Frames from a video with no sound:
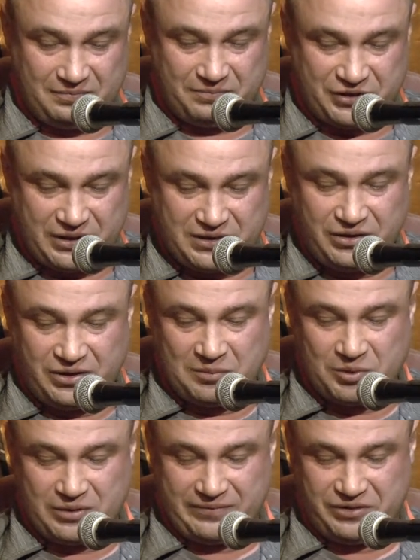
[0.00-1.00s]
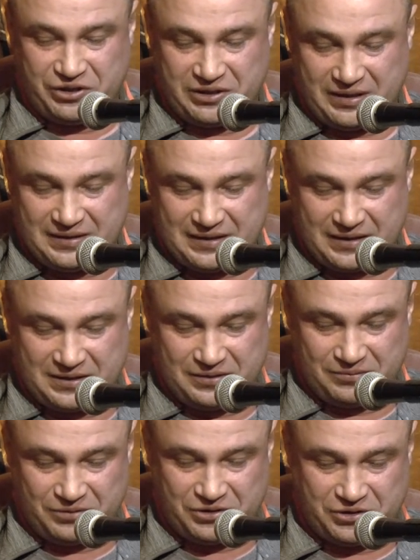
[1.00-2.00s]
Przez nich nie mogę dzisiaj
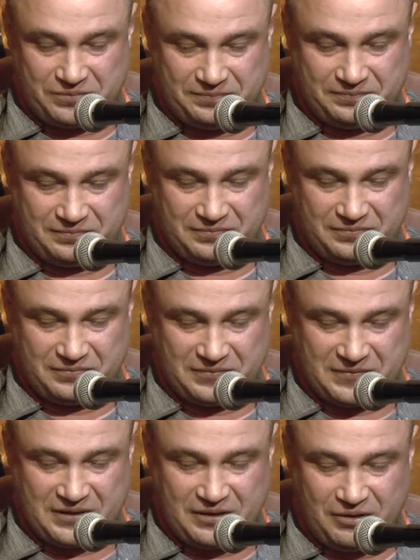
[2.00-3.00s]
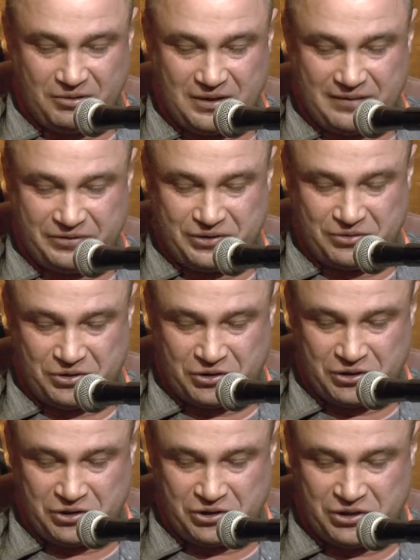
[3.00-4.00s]
zasnąć. Ona wciąż
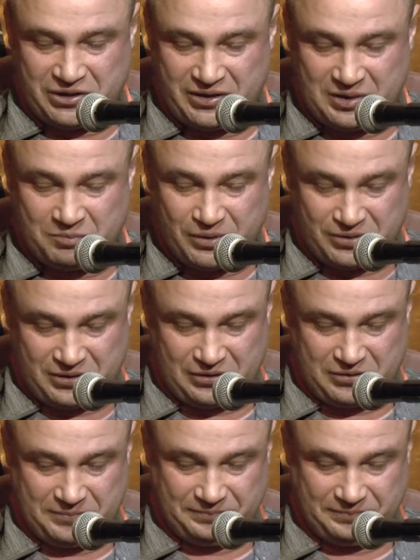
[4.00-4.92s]
krzyczy, że jest boską.